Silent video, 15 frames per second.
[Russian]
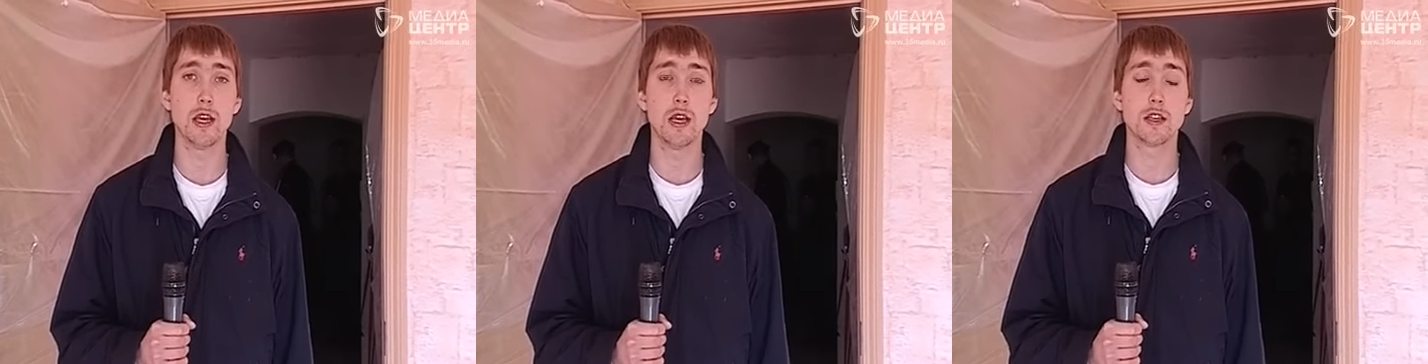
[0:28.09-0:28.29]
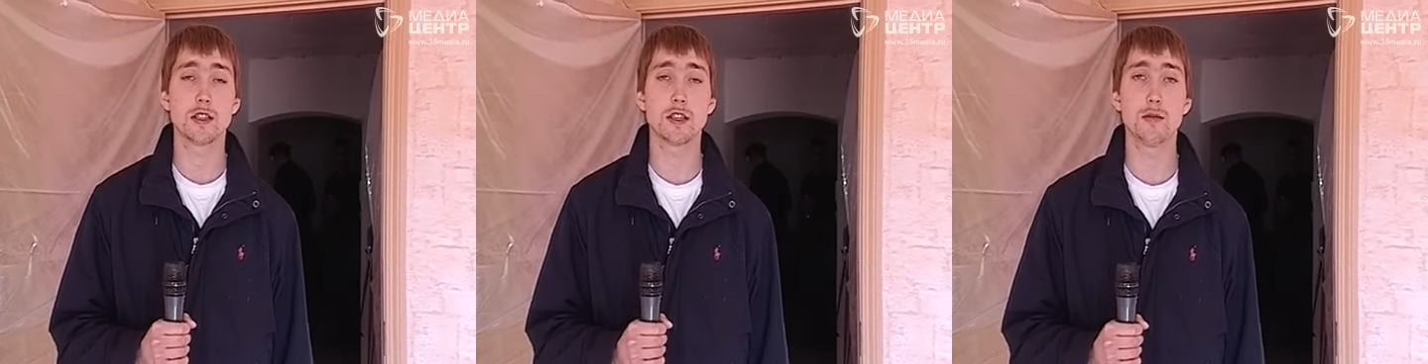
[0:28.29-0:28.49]

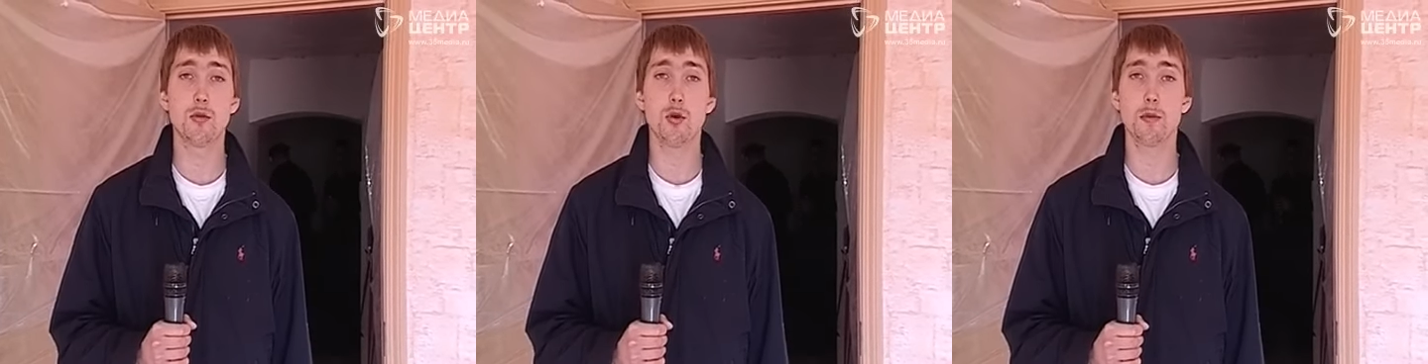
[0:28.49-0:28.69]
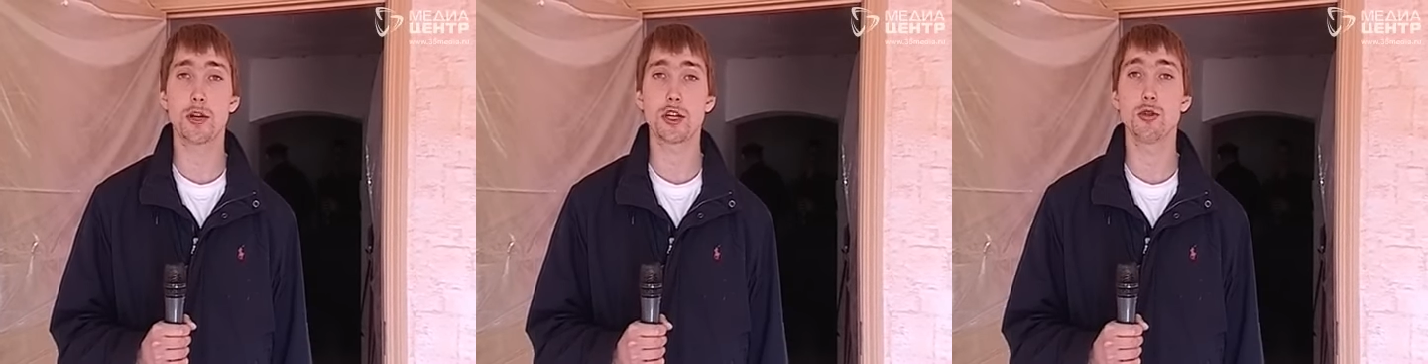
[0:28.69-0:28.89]
С тех
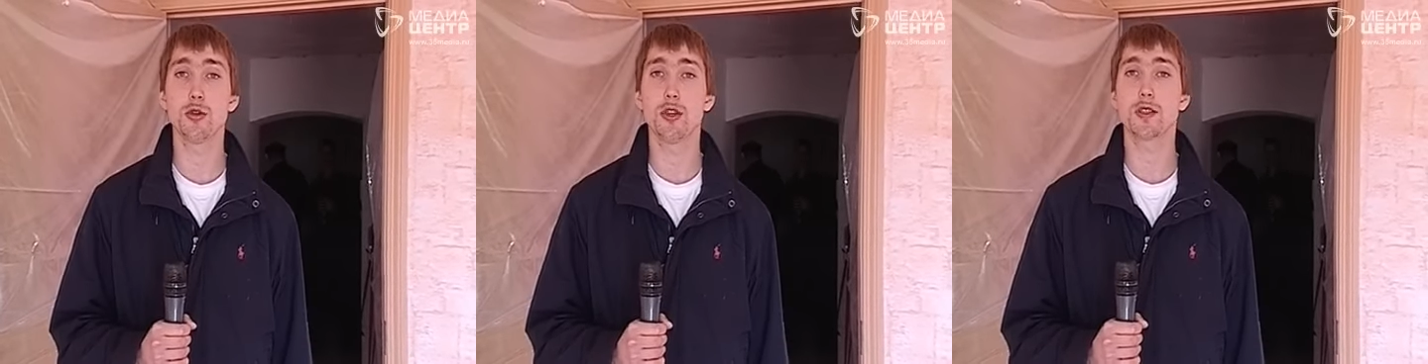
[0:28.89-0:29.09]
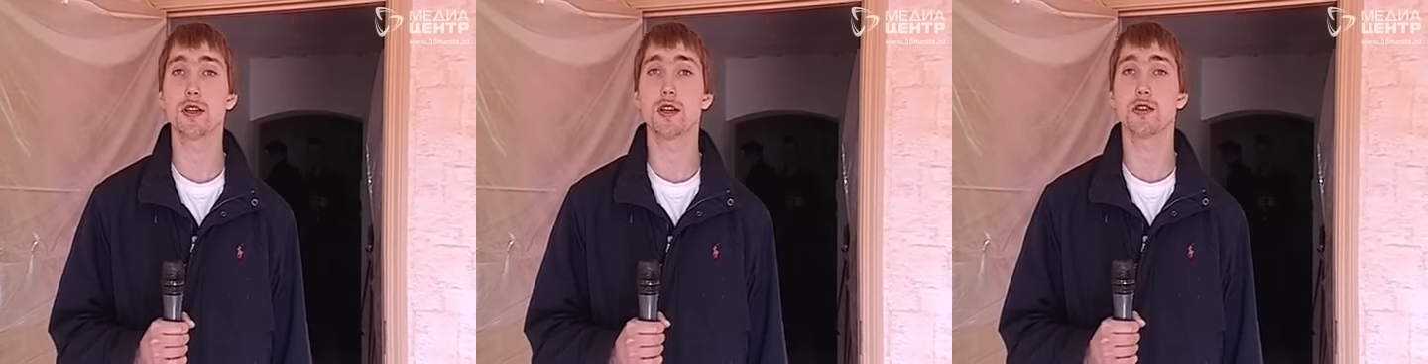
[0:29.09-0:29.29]
пор прошло
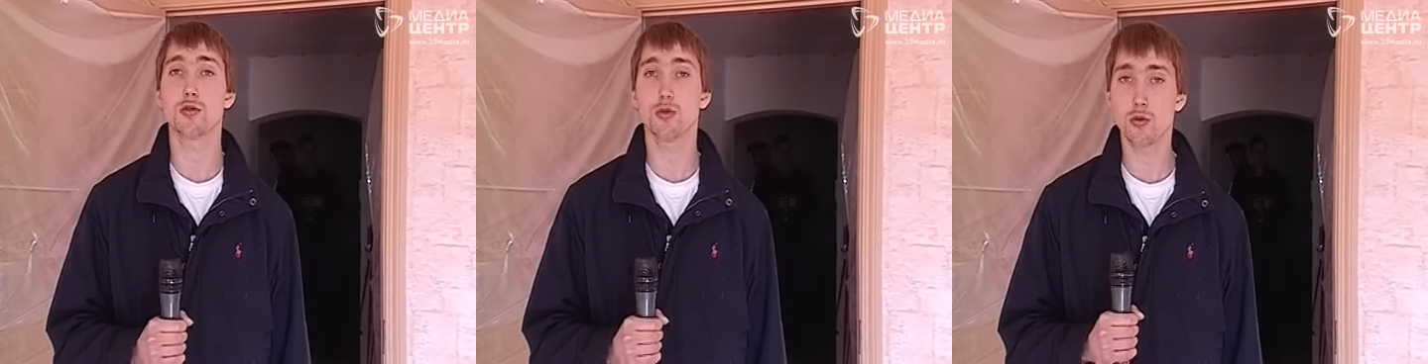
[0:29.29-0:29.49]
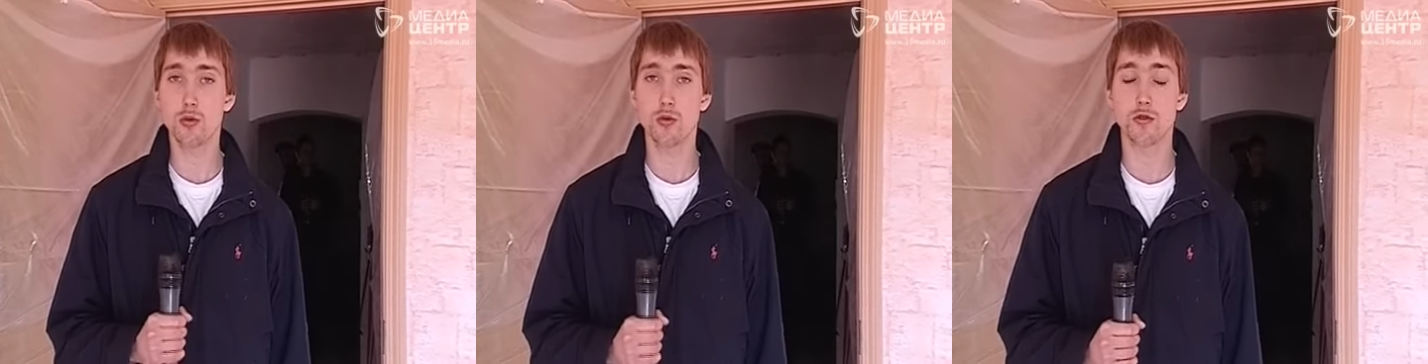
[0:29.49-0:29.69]
несколько
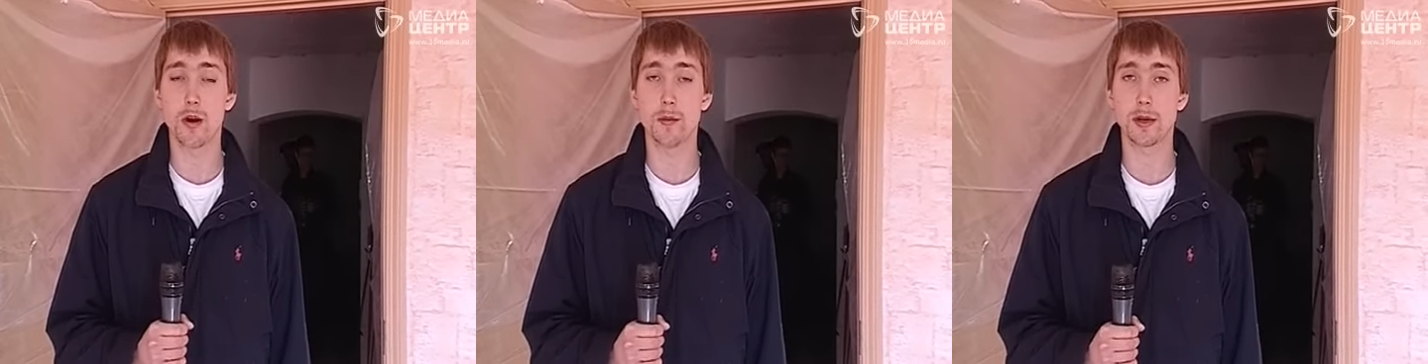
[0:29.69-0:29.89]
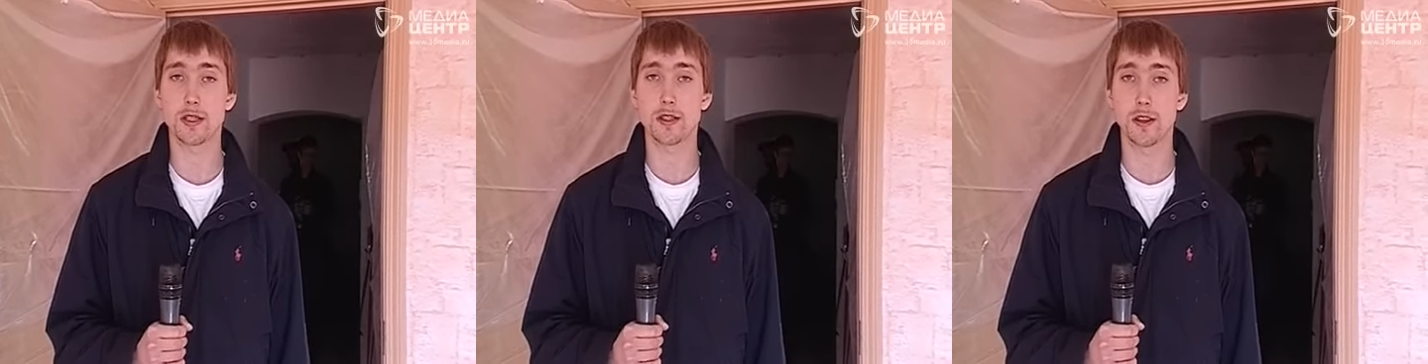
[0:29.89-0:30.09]
судов о
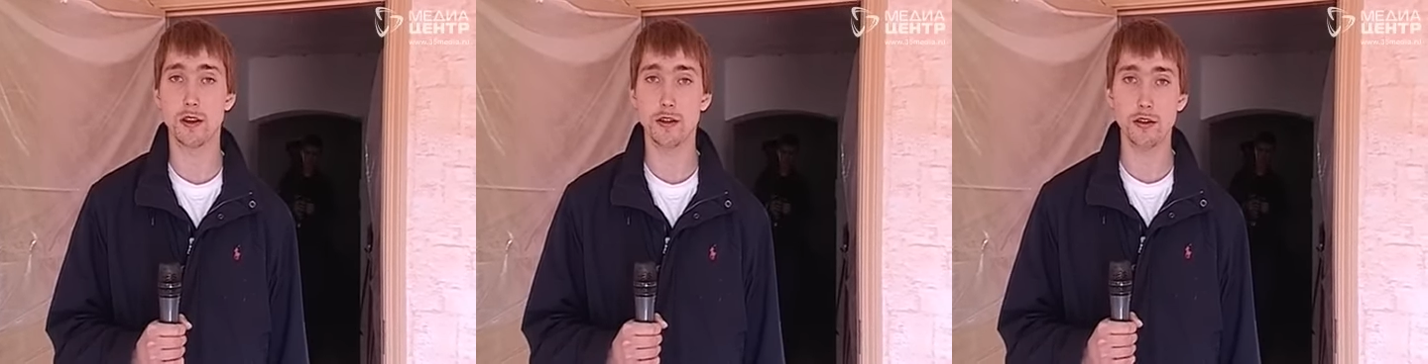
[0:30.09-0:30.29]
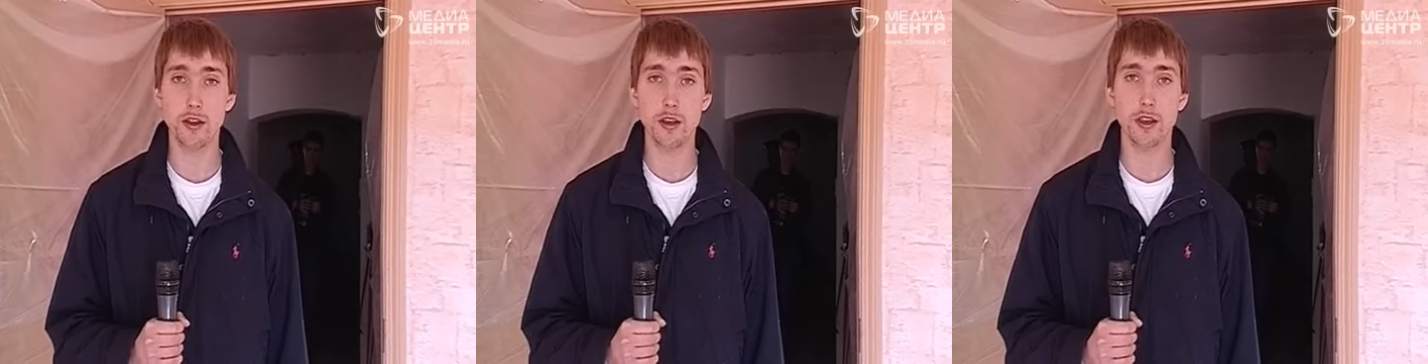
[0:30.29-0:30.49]

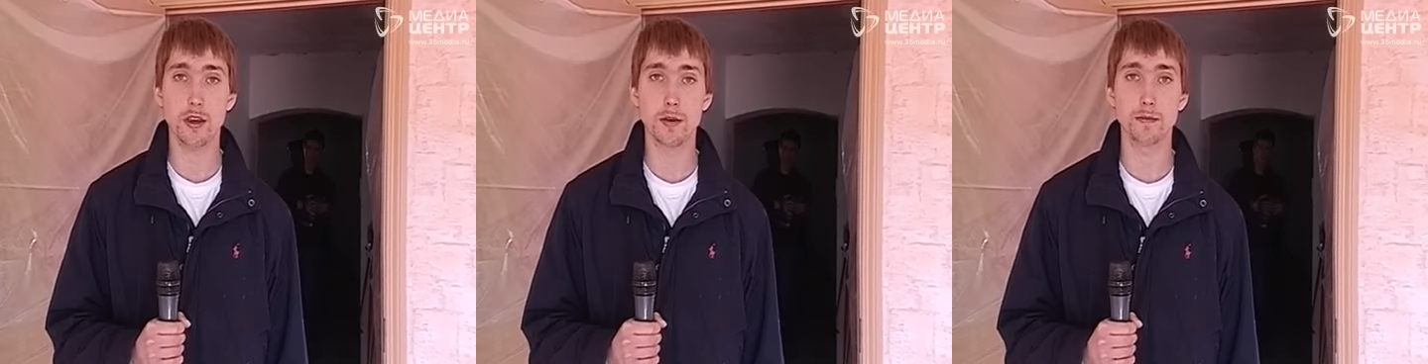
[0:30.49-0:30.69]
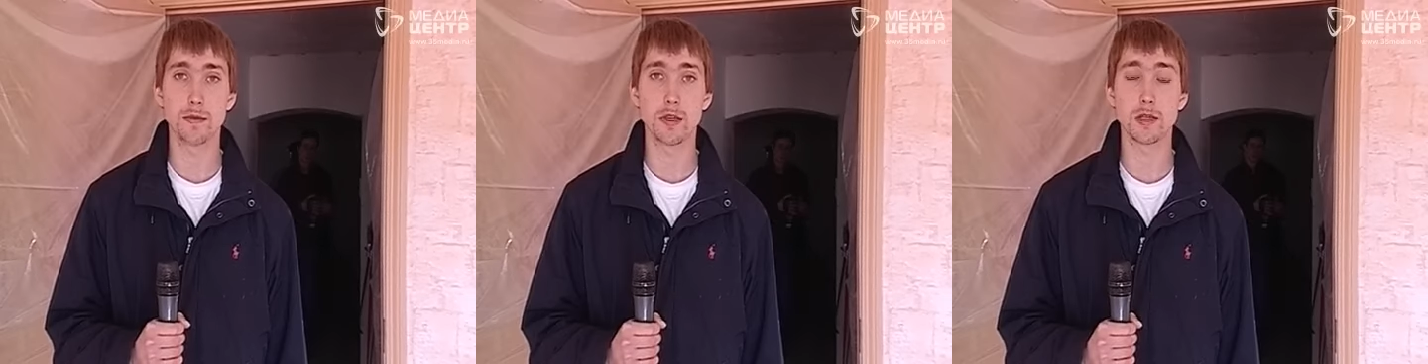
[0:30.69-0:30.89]

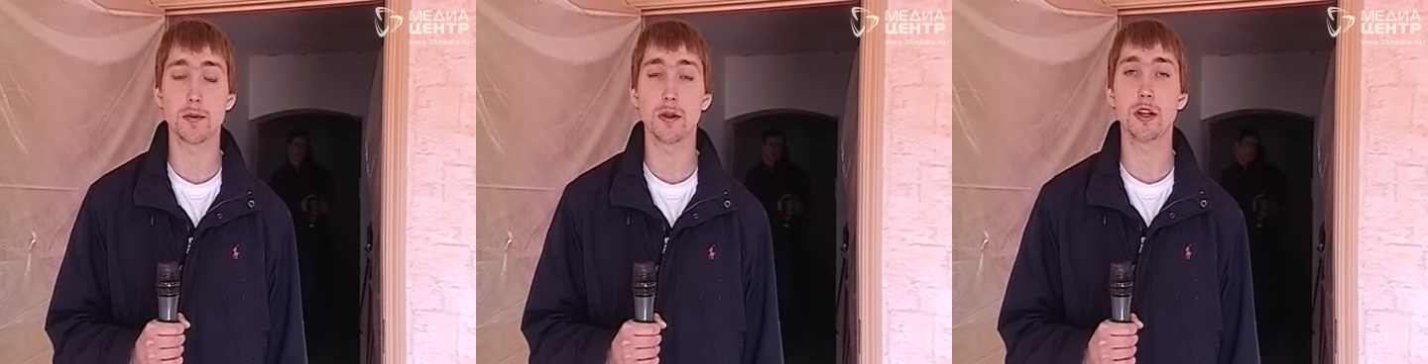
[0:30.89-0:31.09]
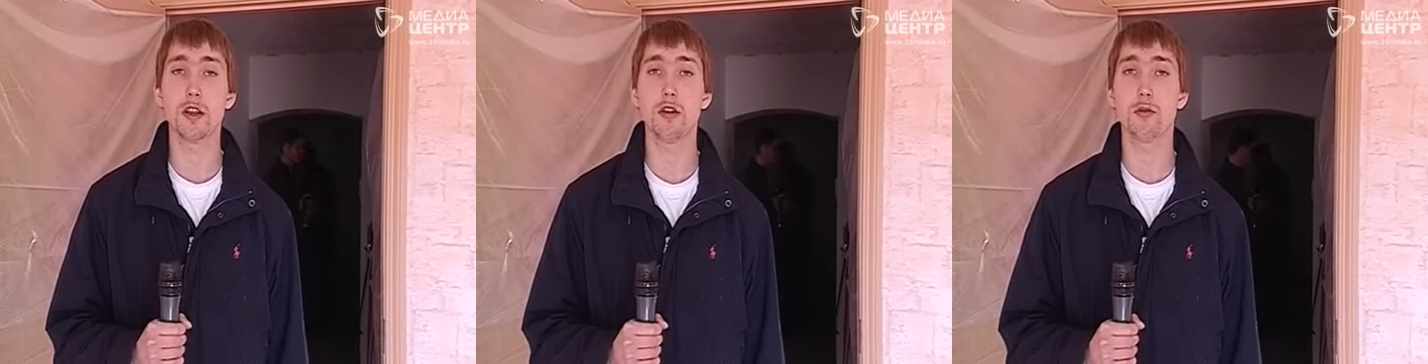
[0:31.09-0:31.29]
приостановлении
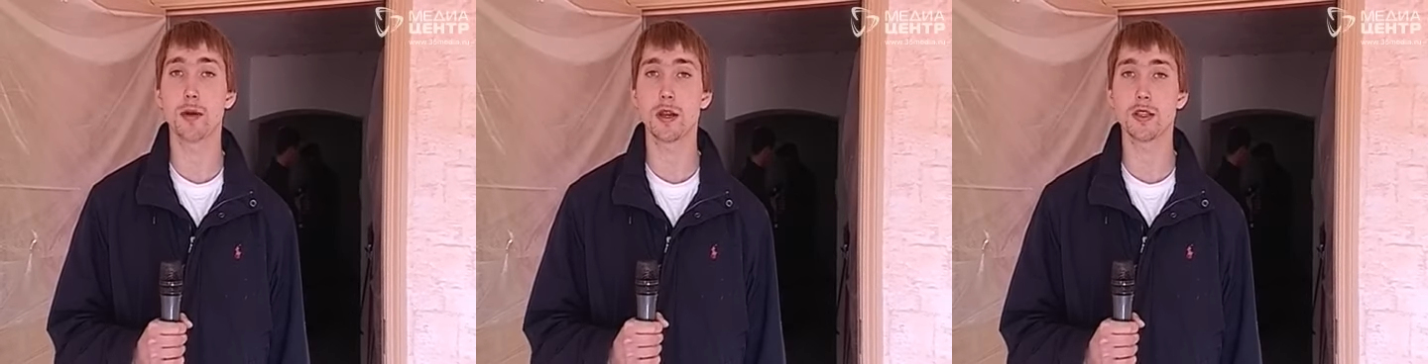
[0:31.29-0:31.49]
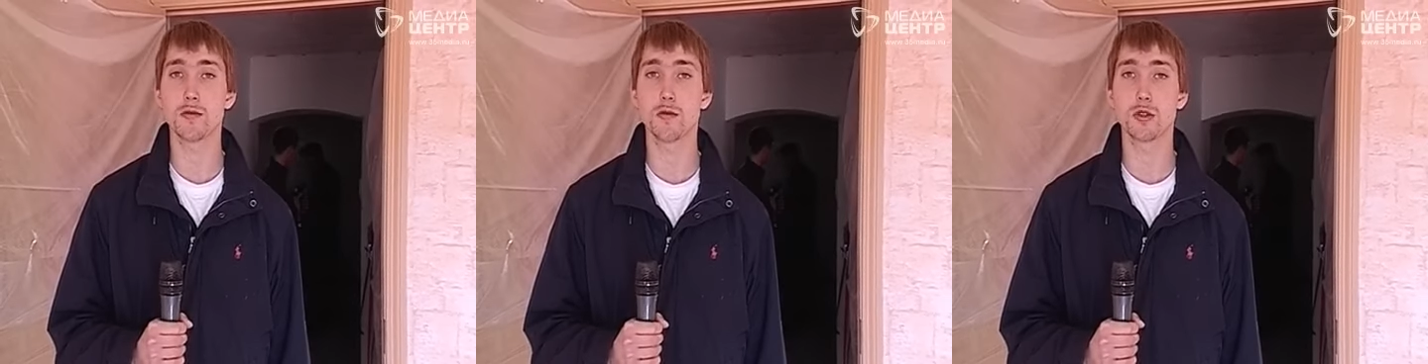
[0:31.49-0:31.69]
исполнительного
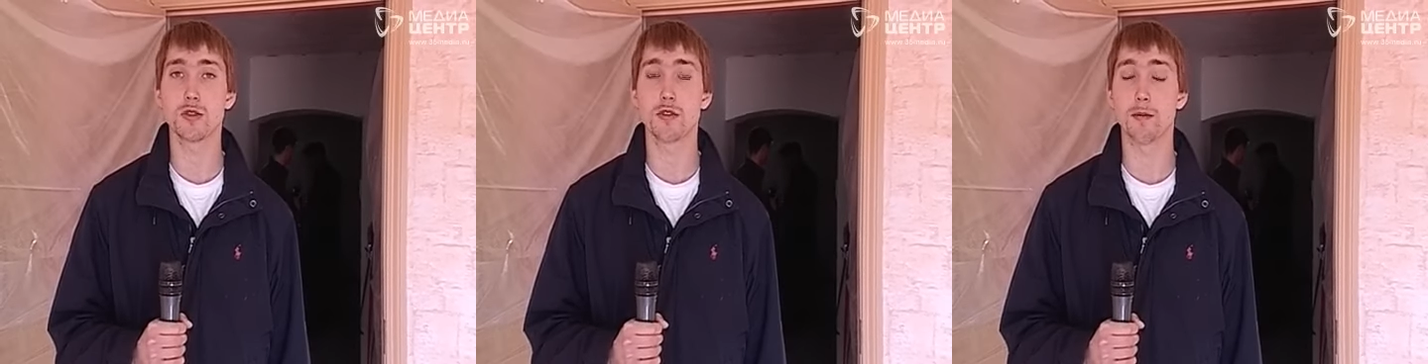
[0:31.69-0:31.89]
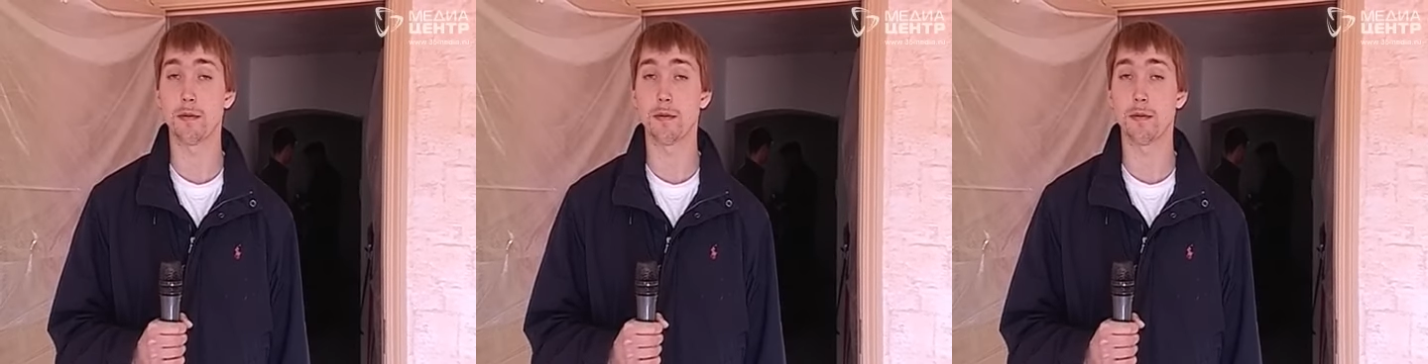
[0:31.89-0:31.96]
производства.